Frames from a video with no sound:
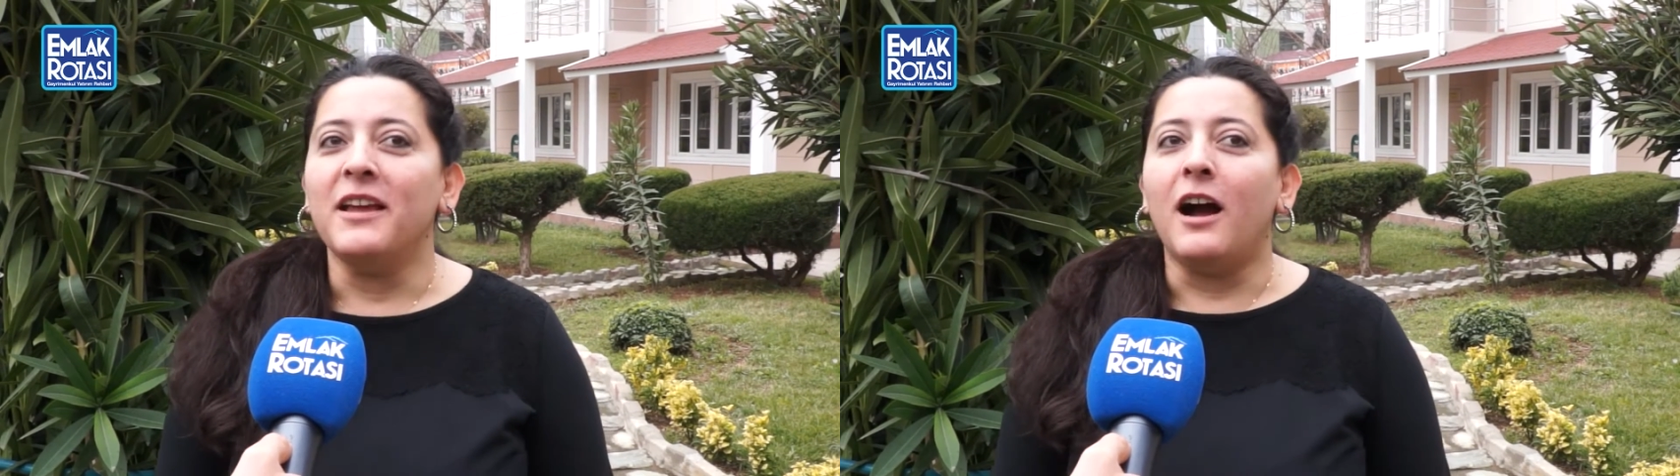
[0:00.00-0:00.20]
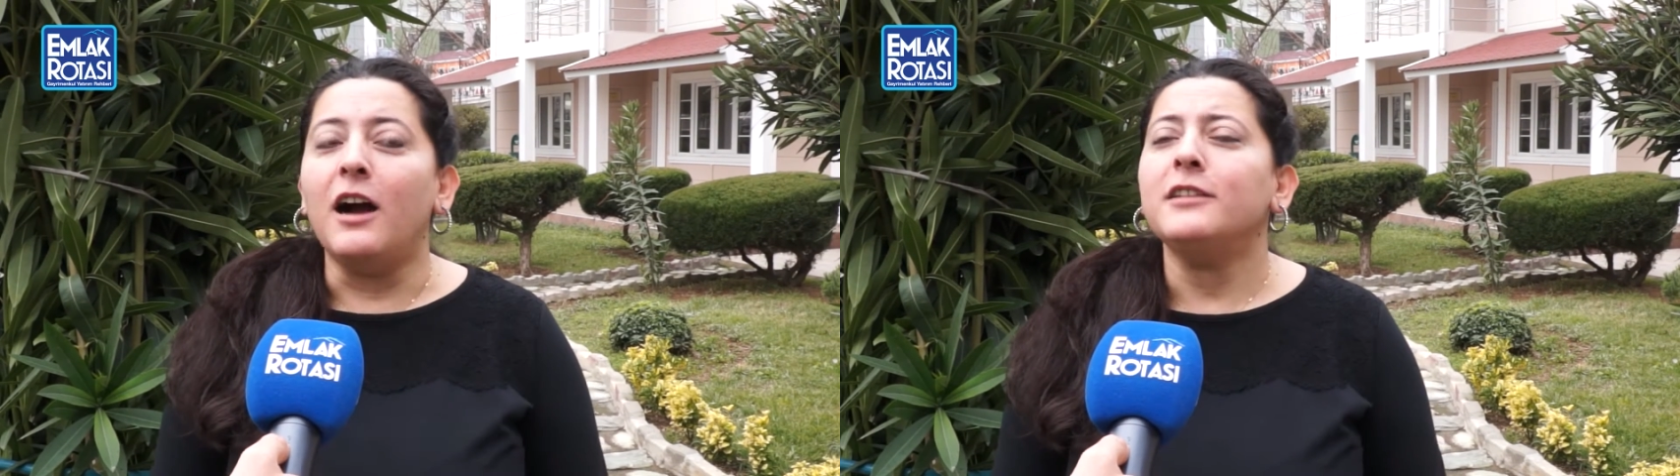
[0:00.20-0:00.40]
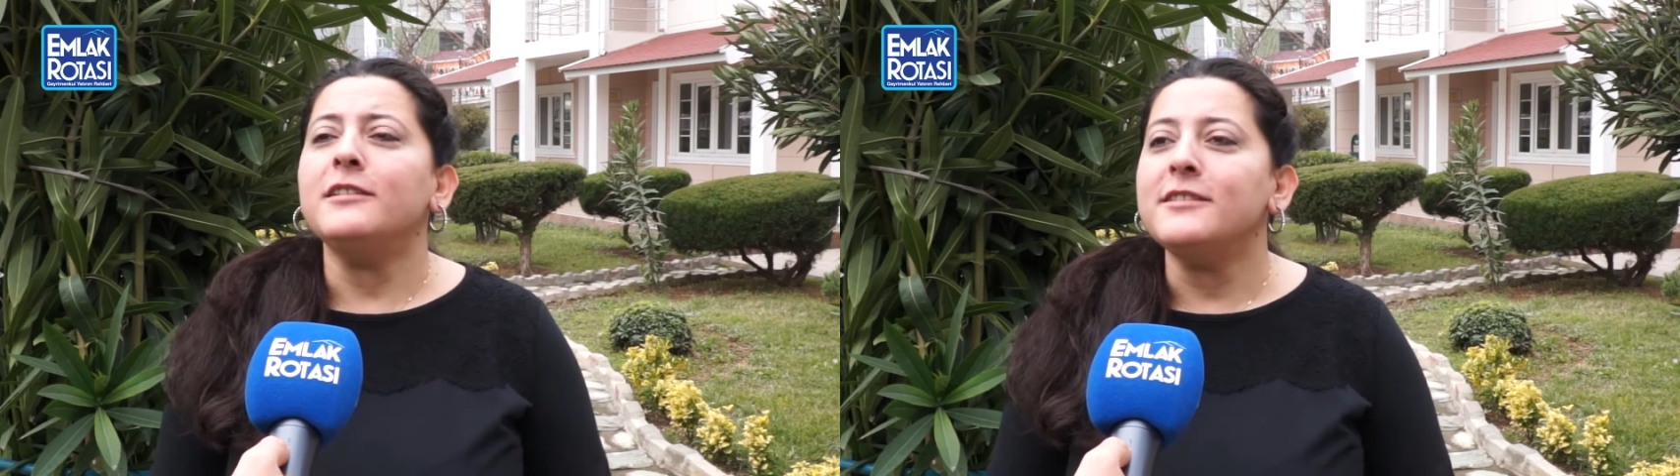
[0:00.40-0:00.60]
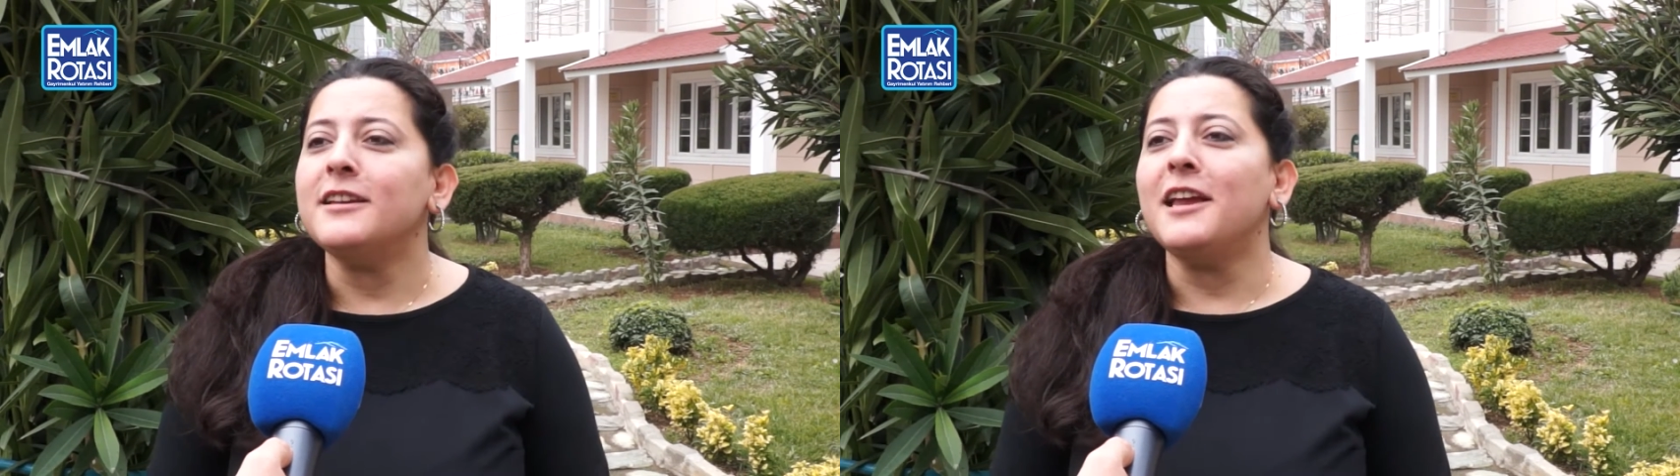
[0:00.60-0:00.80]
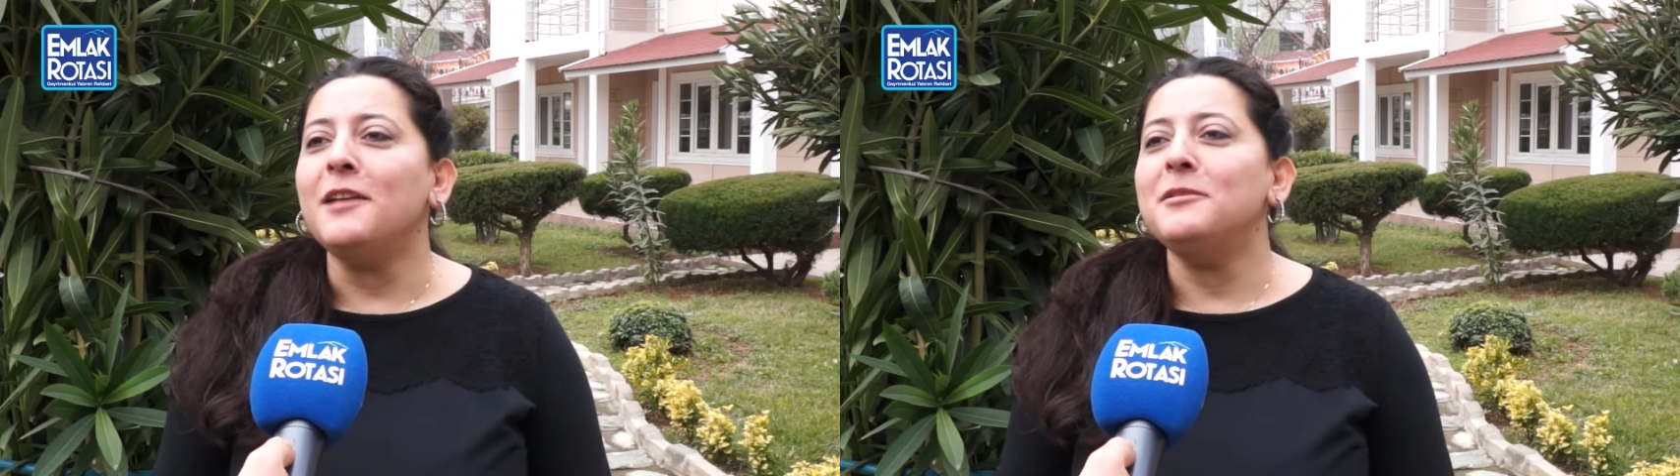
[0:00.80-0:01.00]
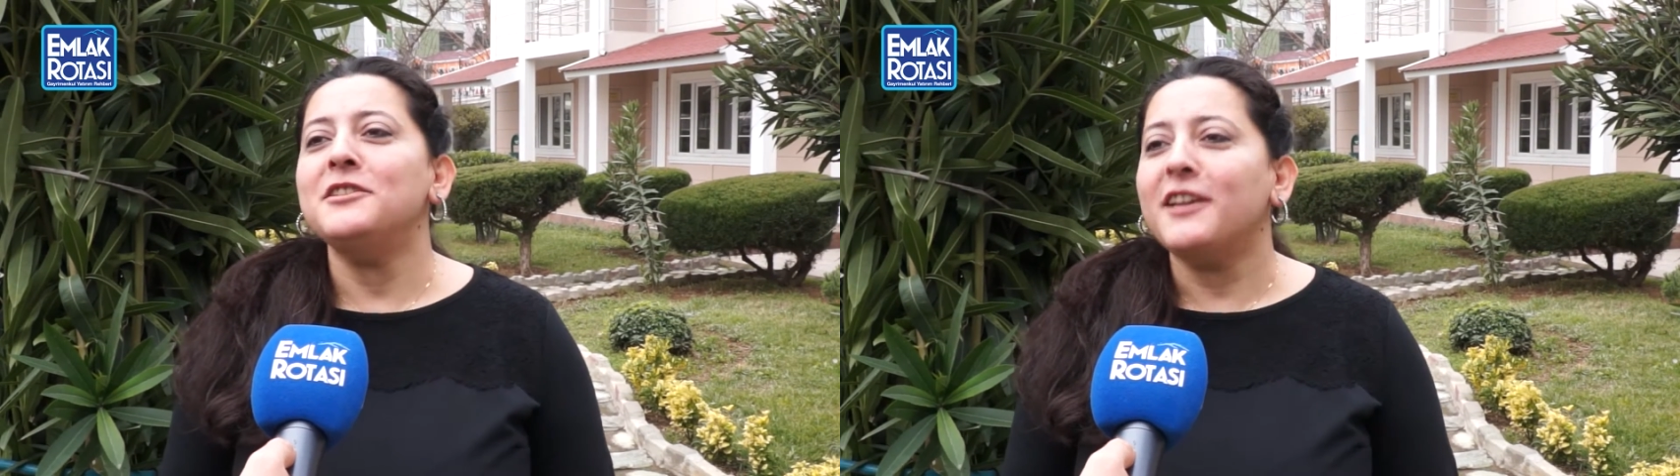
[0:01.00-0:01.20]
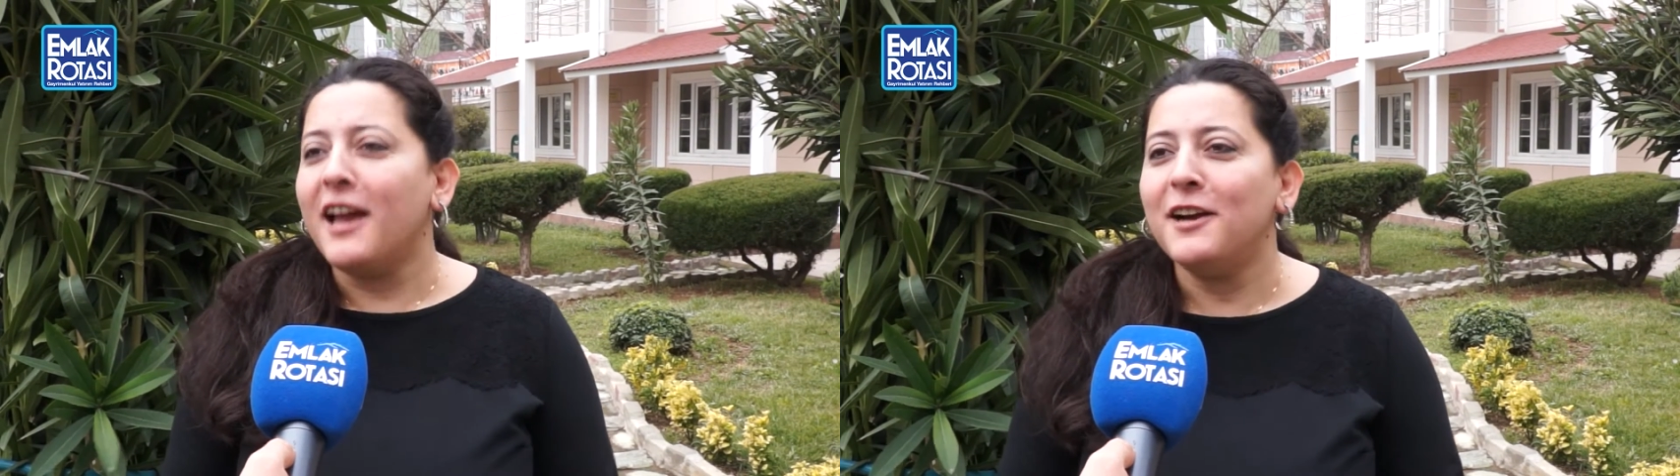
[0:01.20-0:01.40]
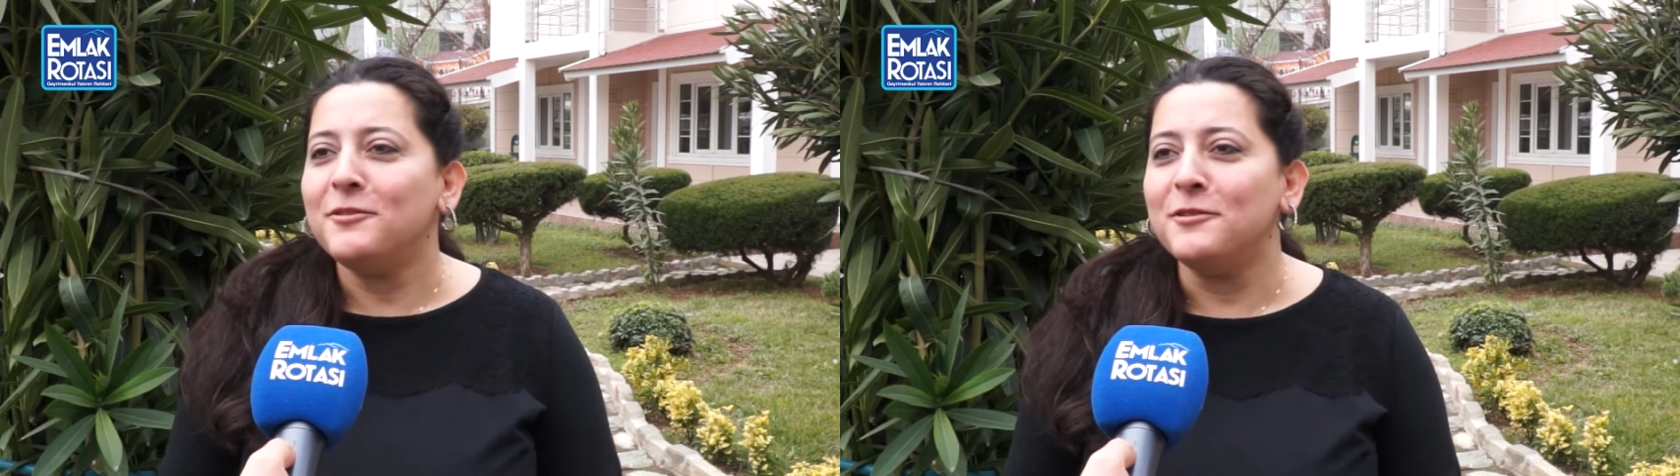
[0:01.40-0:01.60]
Aklınıza gelebilecek
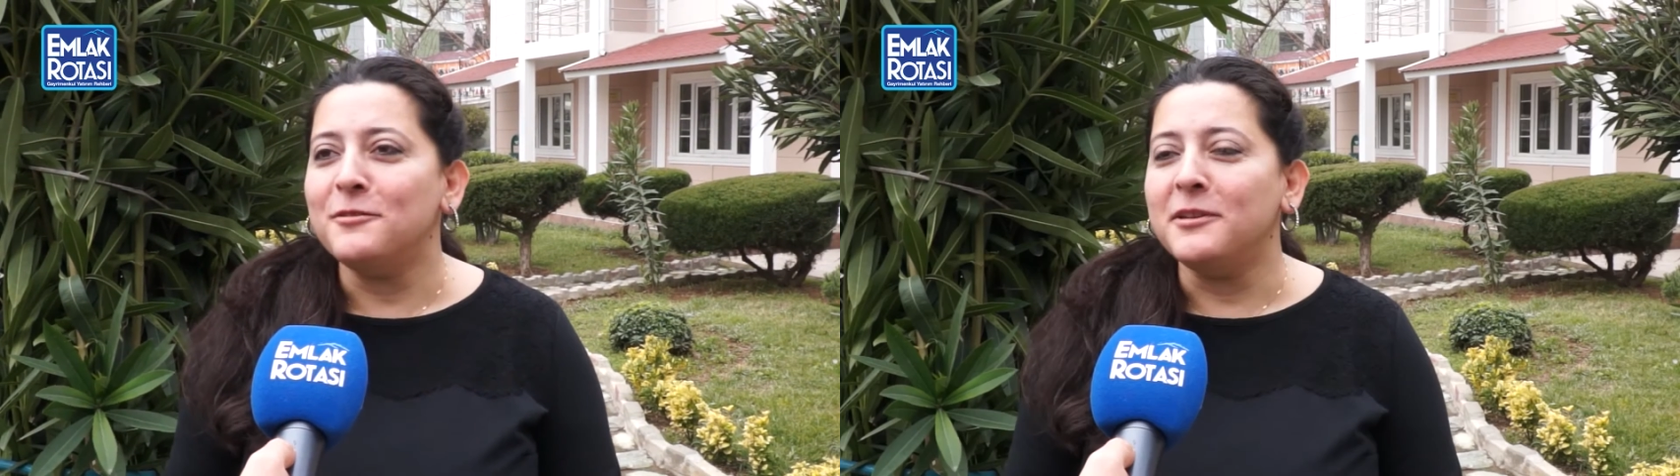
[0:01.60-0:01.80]
her türlü